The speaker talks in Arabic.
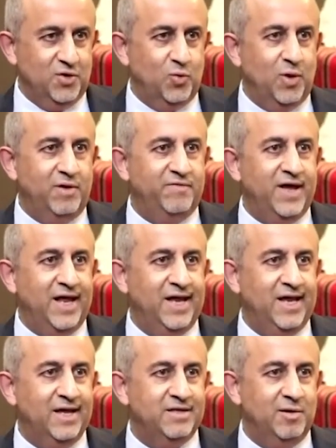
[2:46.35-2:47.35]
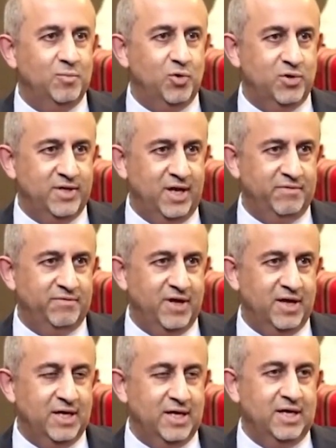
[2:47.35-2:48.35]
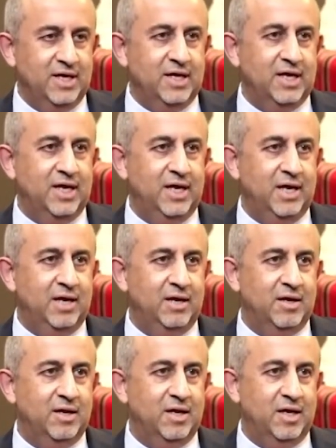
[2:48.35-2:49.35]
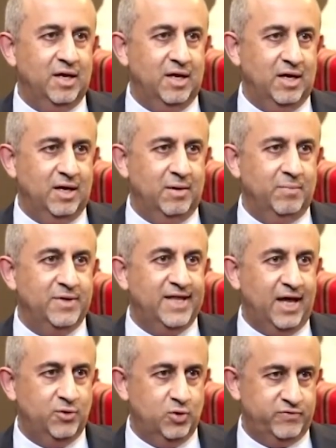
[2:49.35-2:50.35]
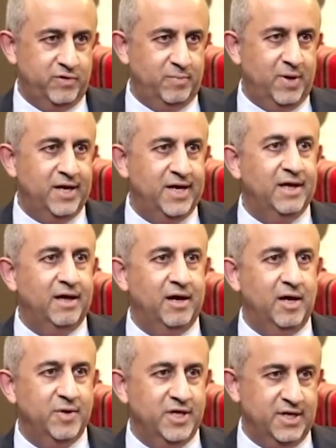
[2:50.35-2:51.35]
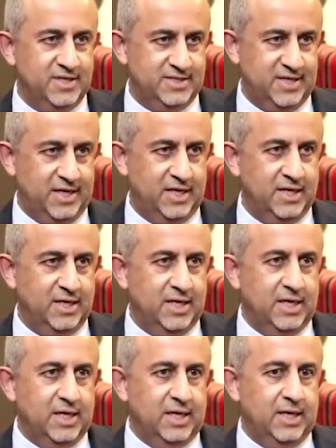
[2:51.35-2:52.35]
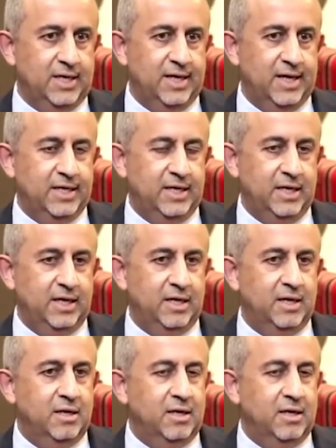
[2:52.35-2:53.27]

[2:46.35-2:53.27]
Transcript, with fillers: والفعاليات المختلفه اللي آه، بتحدث في البحرين على مدار السنه يعني